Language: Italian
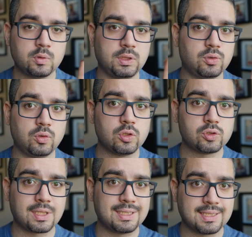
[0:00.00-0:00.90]
quindi sul
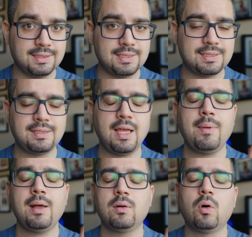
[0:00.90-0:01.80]
nostro hard disk di
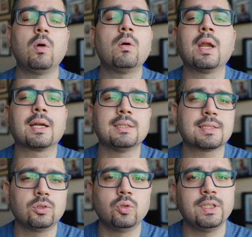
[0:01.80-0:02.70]
sistema o l'hard
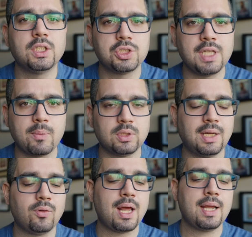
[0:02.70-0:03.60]
disk dove decidiamo di
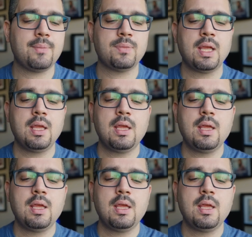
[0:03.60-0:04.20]
lavorare,